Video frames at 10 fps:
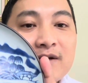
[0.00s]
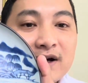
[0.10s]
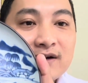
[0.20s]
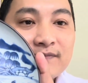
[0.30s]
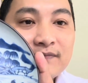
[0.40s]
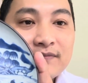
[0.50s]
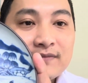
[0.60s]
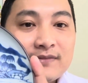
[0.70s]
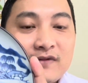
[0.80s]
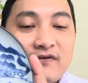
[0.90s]
thái bình
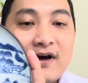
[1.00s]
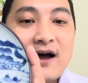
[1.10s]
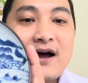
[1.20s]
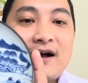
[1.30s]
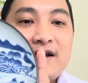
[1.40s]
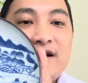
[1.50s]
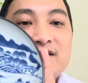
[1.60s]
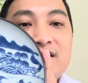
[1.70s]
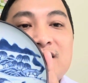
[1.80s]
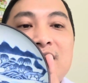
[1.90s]
và cái
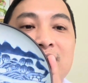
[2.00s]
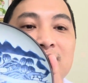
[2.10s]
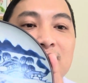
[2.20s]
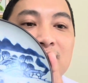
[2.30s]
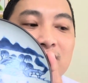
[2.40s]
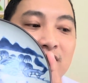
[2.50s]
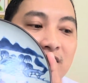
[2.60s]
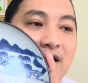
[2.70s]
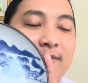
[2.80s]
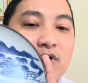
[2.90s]
điện tích này
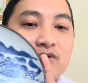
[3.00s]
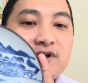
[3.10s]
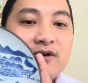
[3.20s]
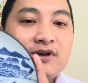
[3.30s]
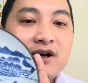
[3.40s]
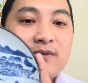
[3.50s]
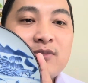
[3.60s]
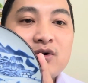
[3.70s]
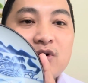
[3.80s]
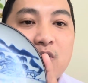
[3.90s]
nó là một trong những cái
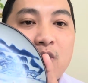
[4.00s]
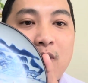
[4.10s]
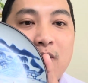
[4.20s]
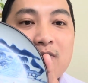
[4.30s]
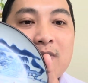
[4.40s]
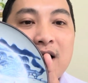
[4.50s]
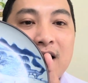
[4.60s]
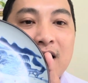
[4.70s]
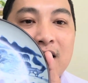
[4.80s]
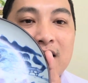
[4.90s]
món đồ cổ mà
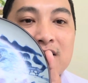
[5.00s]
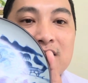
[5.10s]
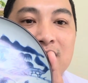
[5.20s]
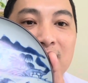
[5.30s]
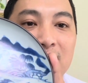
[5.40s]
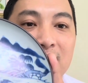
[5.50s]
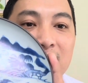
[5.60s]
à,